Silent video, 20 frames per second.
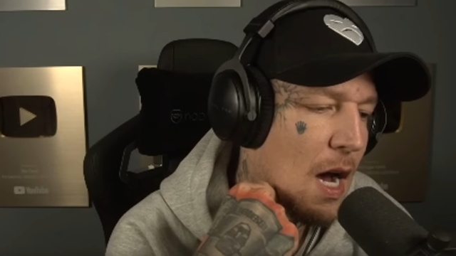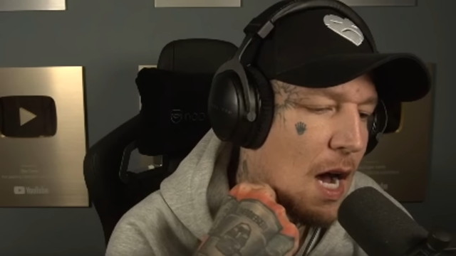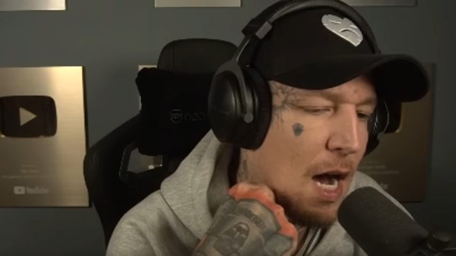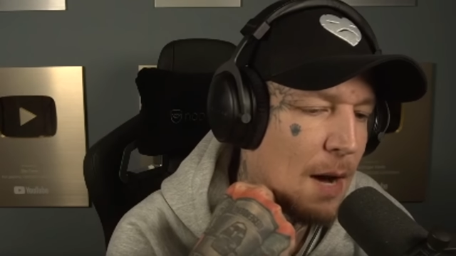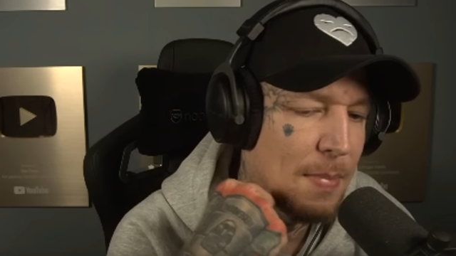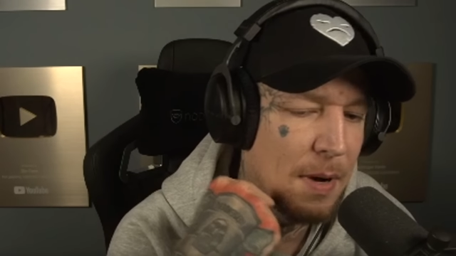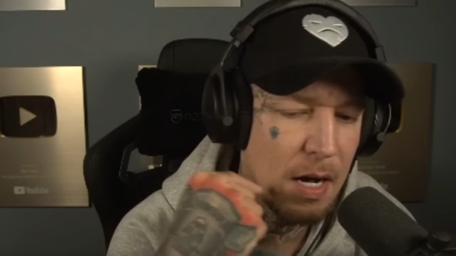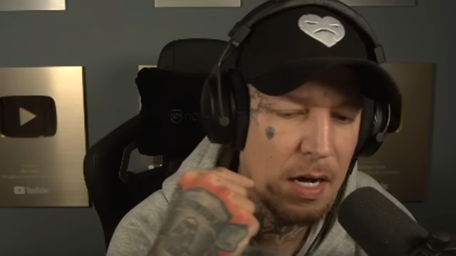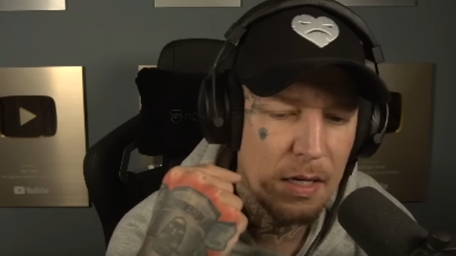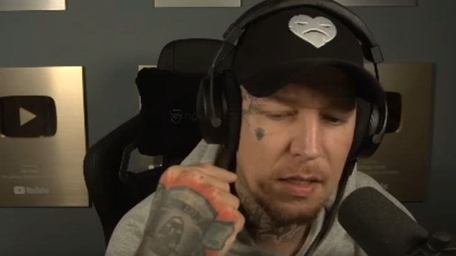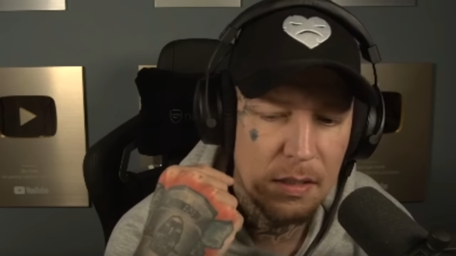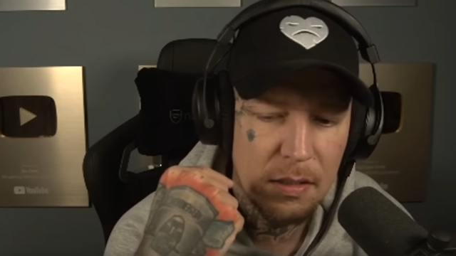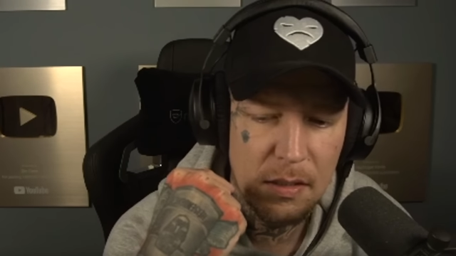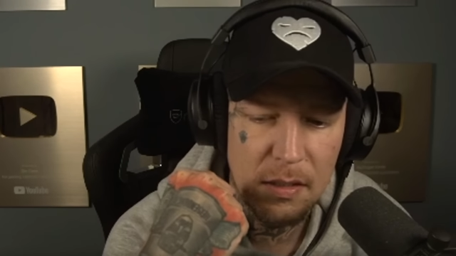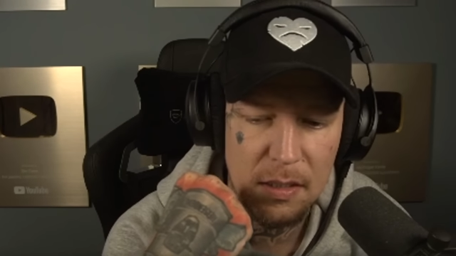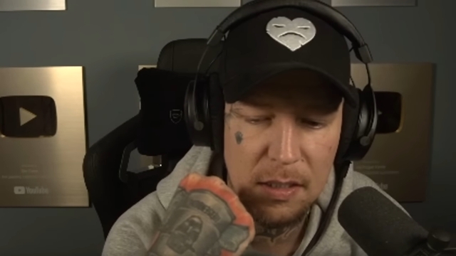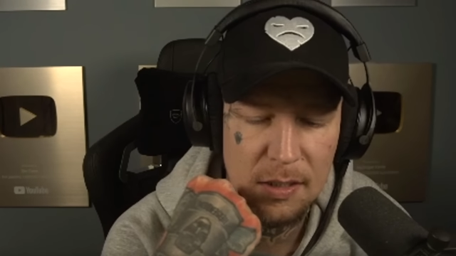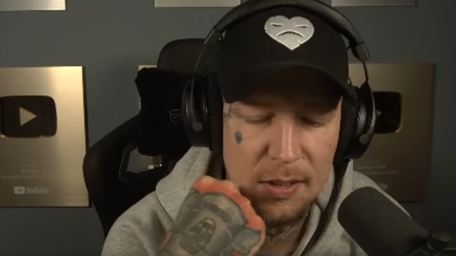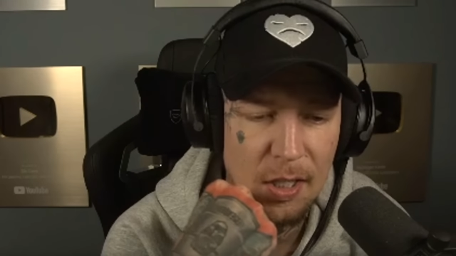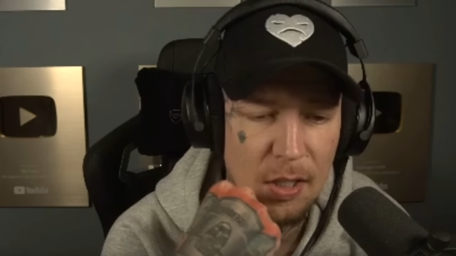Aber
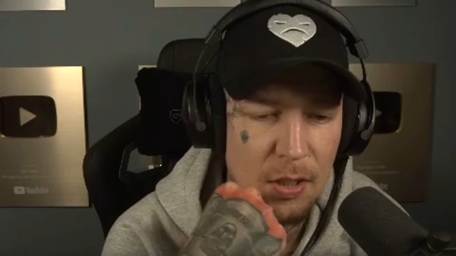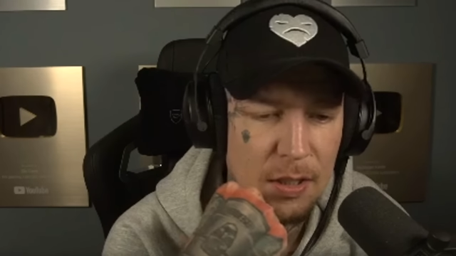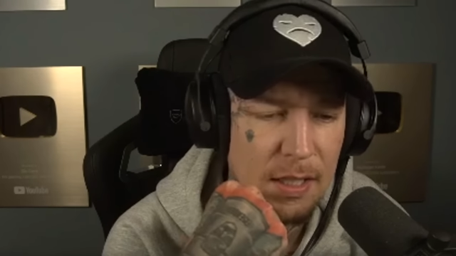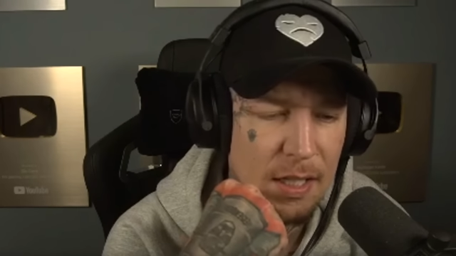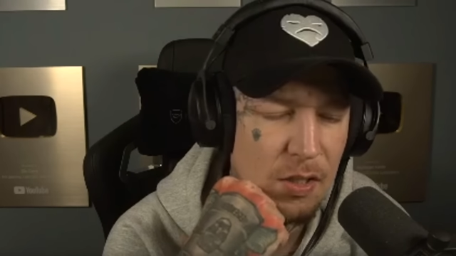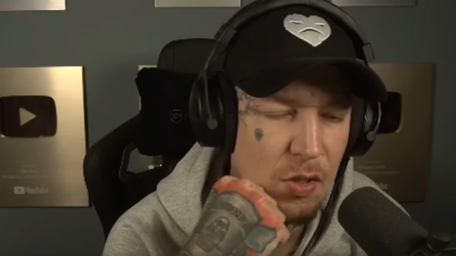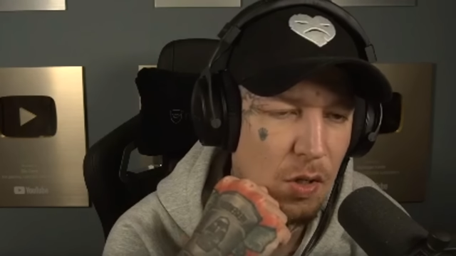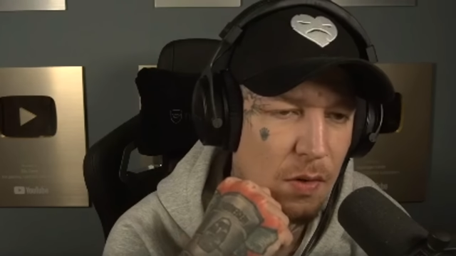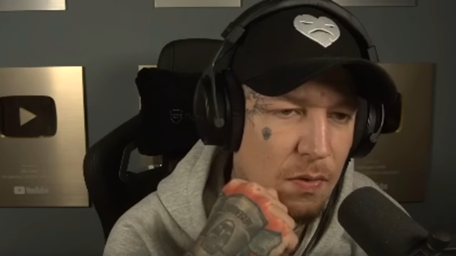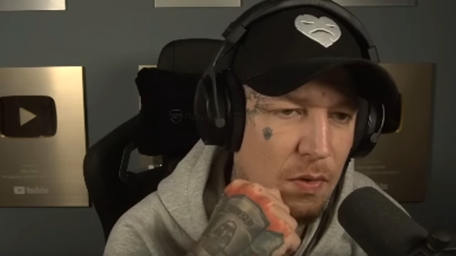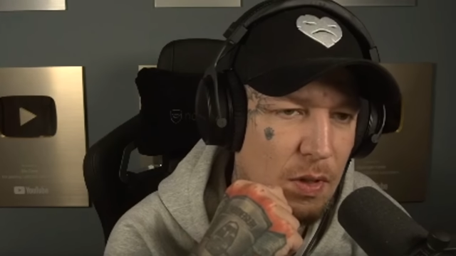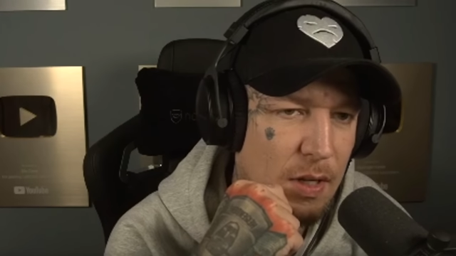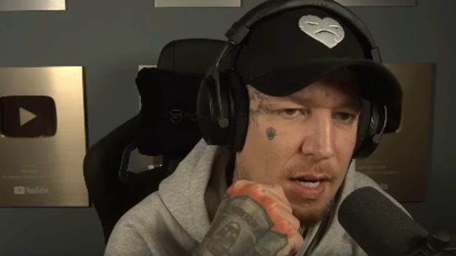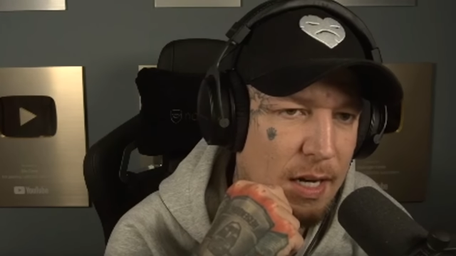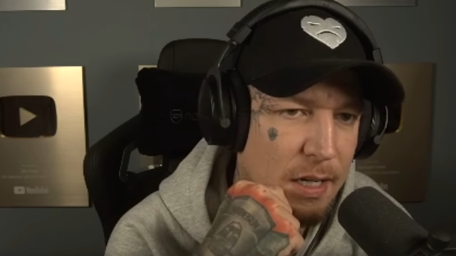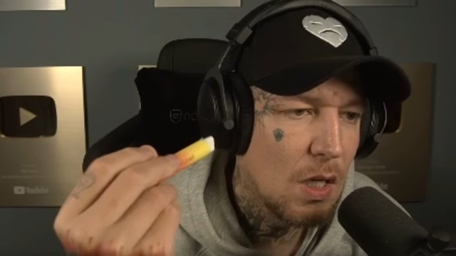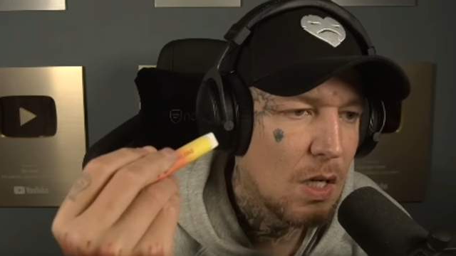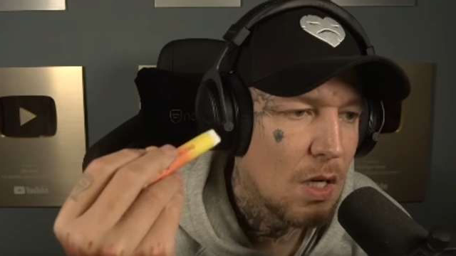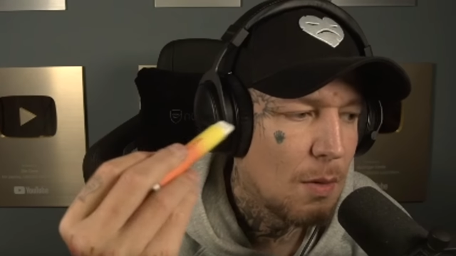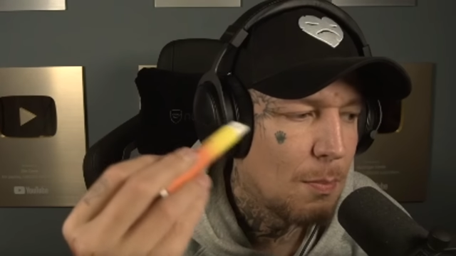ich sage euch ganz offen und
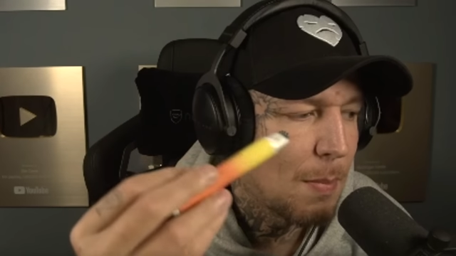ehrlich,